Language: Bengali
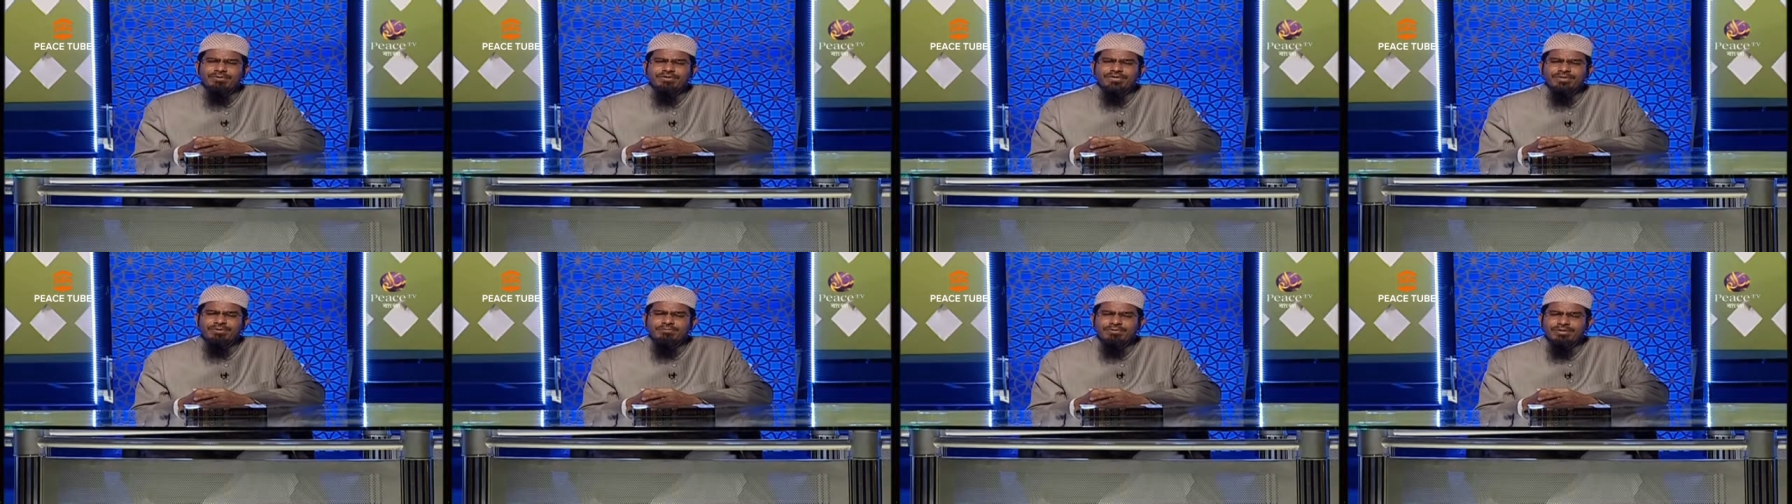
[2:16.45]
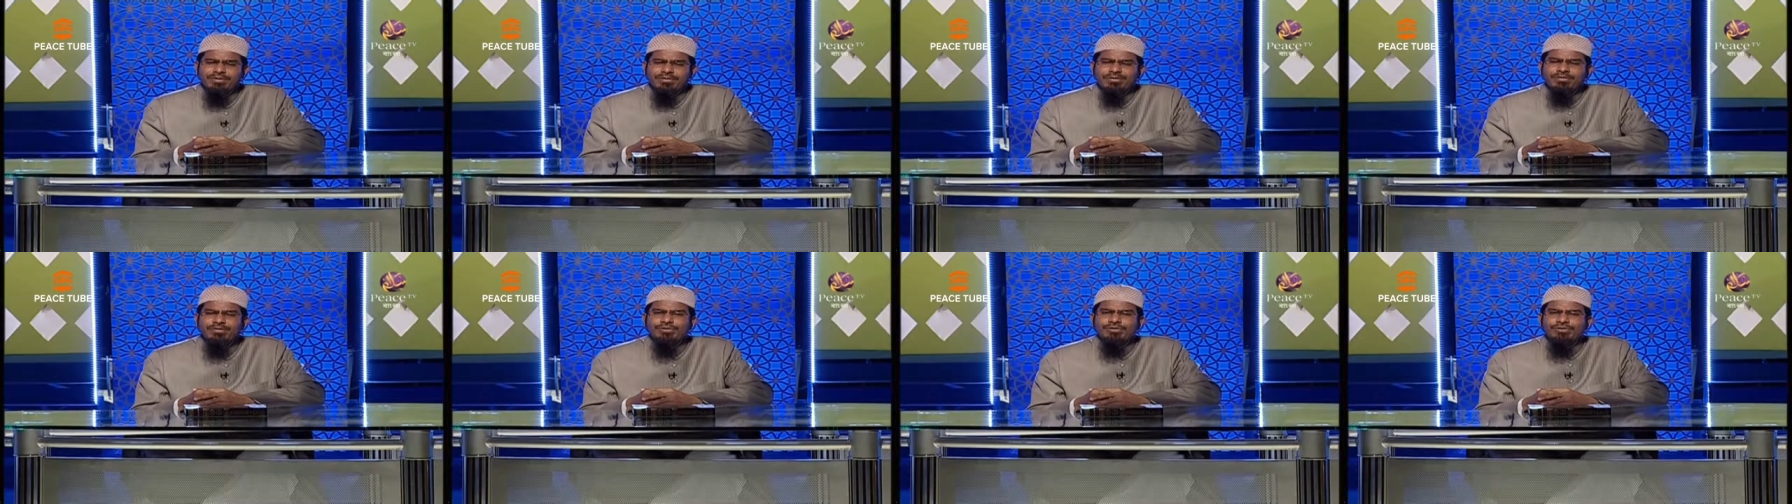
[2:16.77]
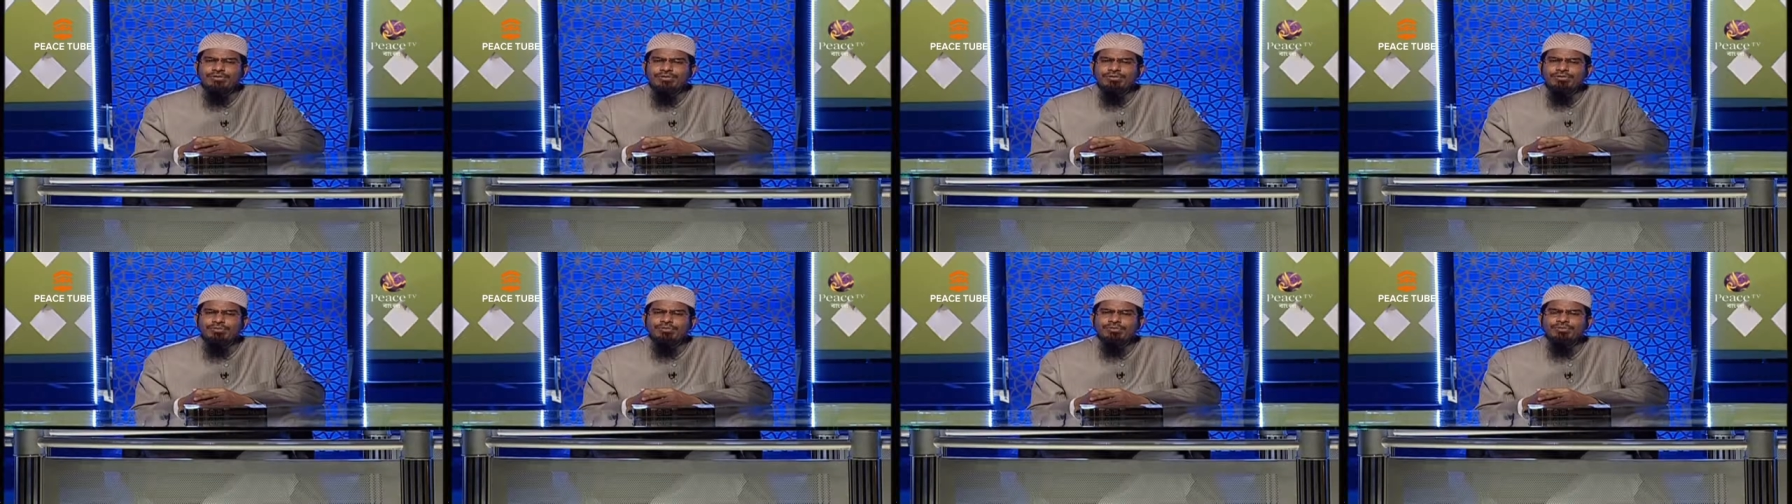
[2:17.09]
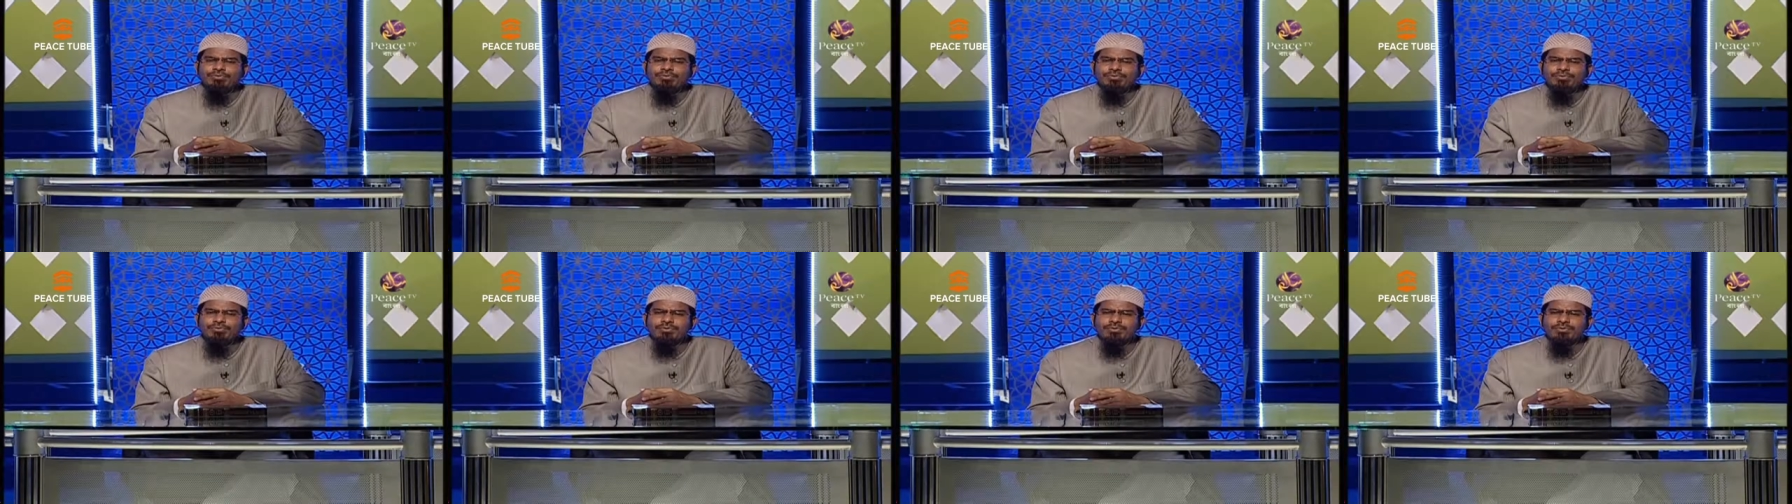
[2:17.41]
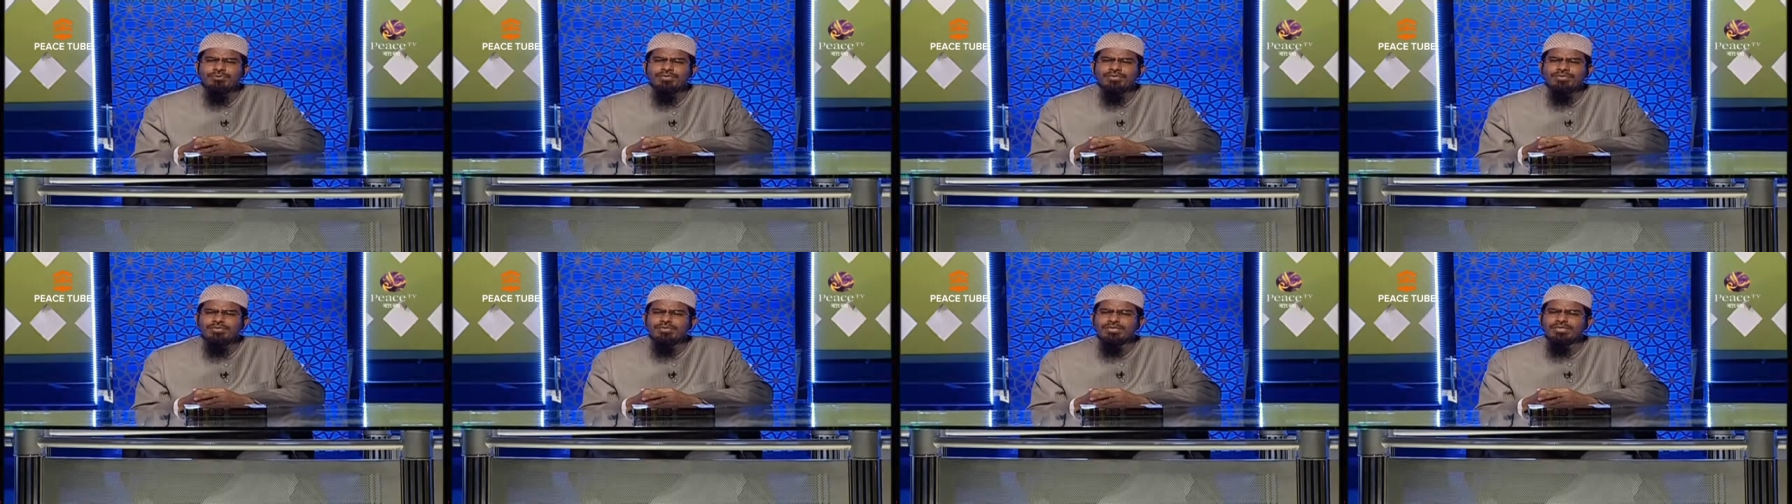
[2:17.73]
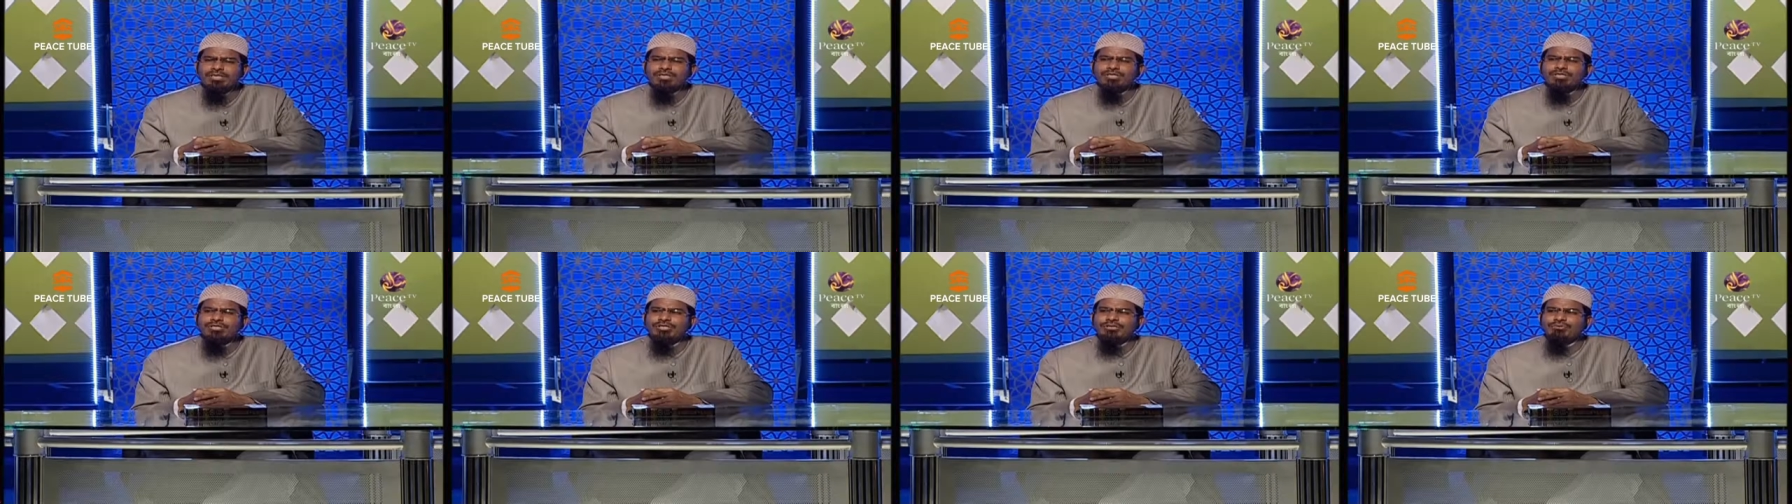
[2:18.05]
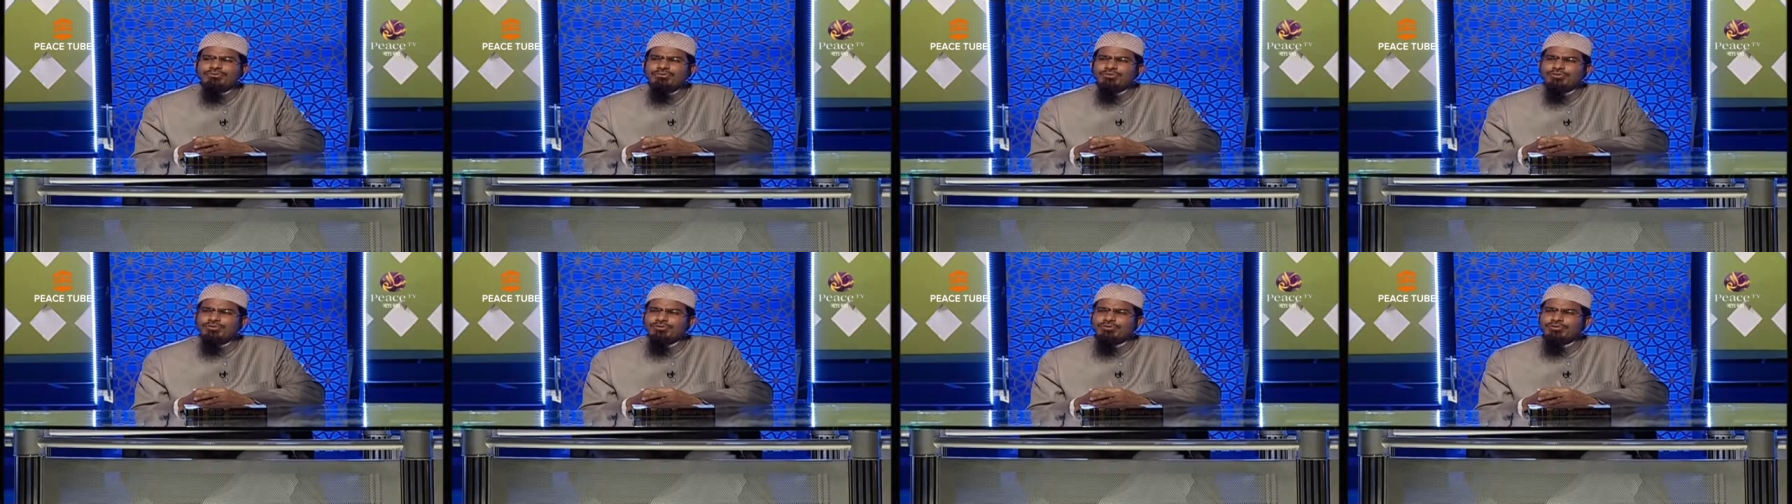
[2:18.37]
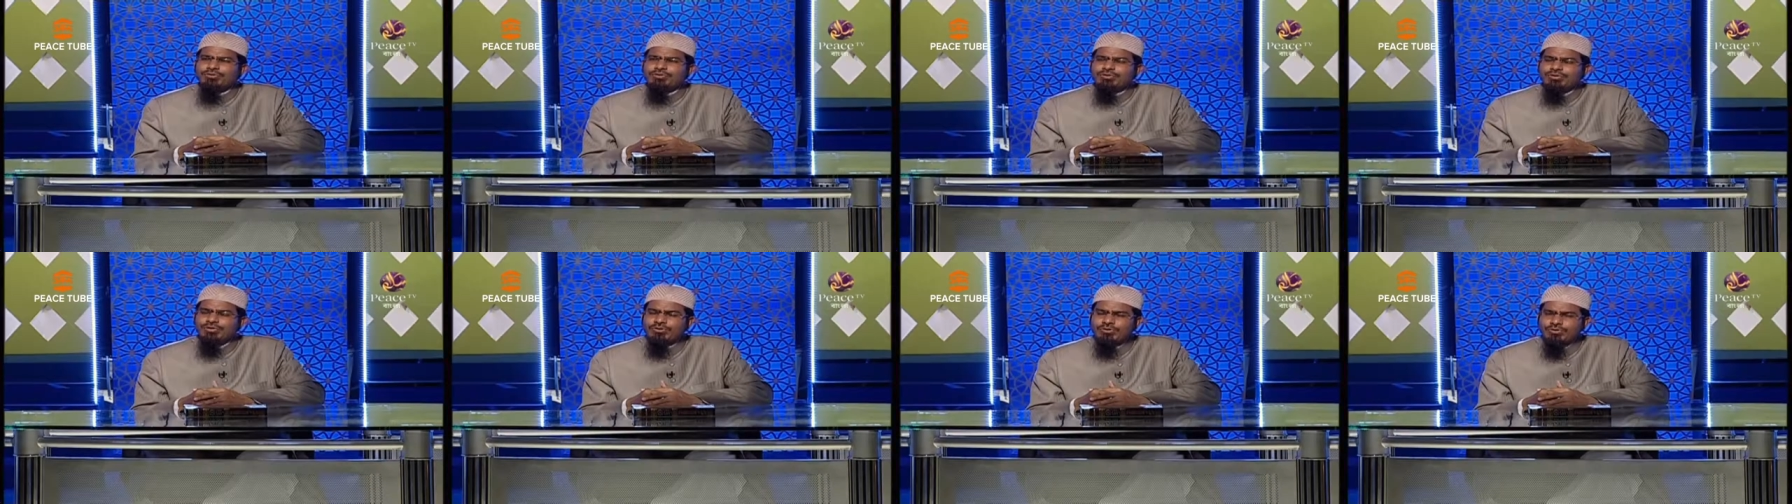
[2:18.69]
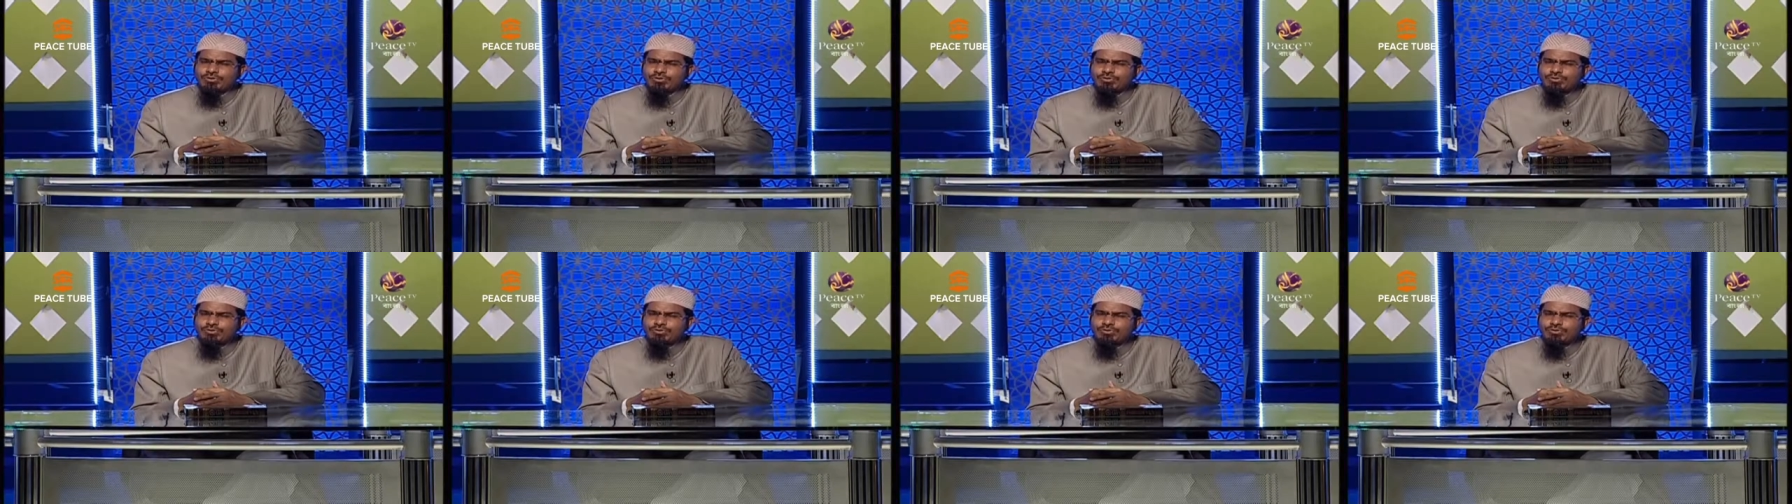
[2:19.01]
সেই ব্যক্তি হলো যে এই সমস্ত চিত্র